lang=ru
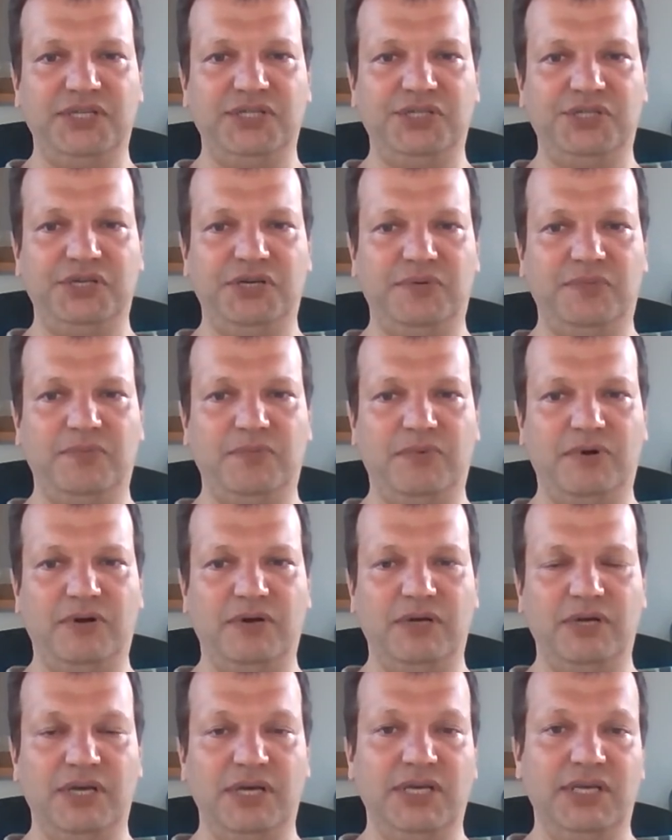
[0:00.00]
чем
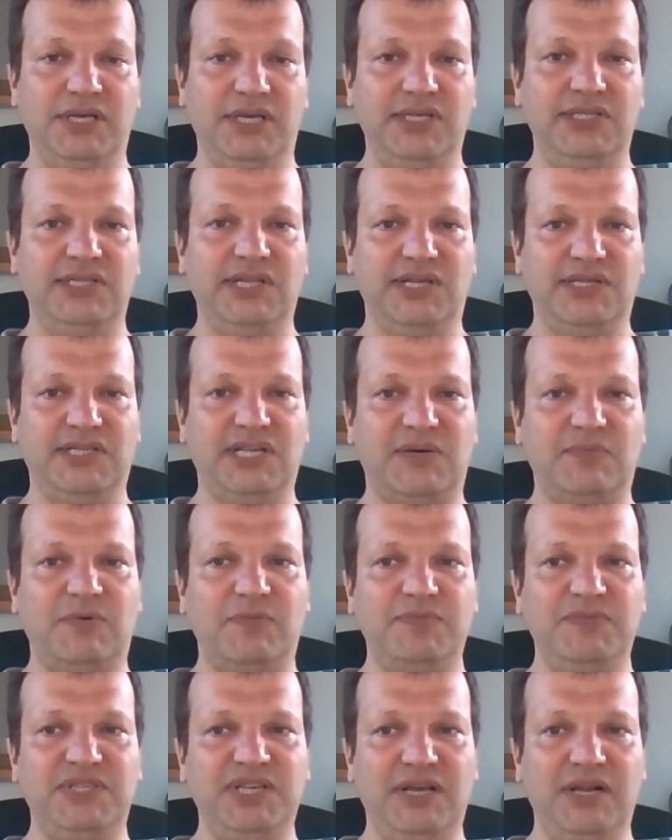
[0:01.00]
а, есть на
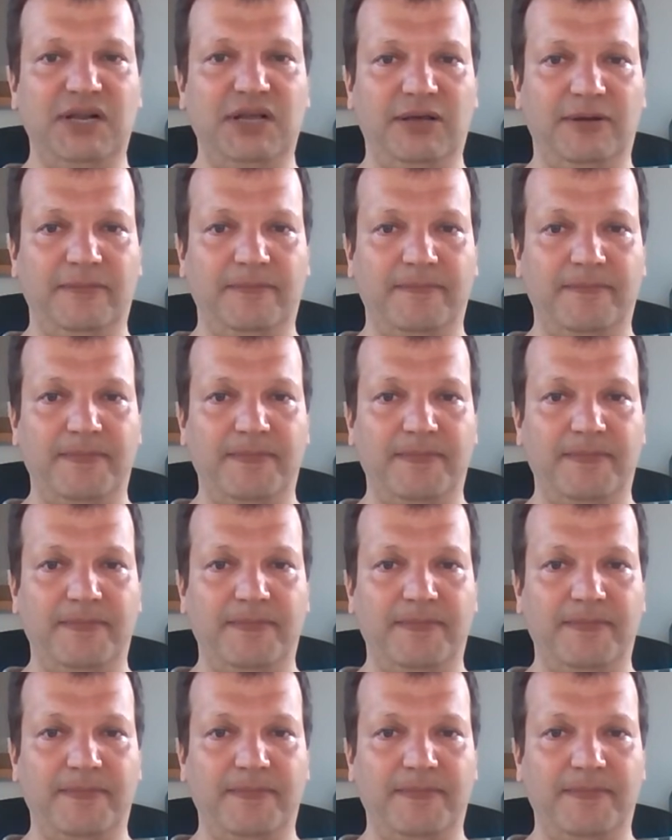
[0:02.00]
самом деле.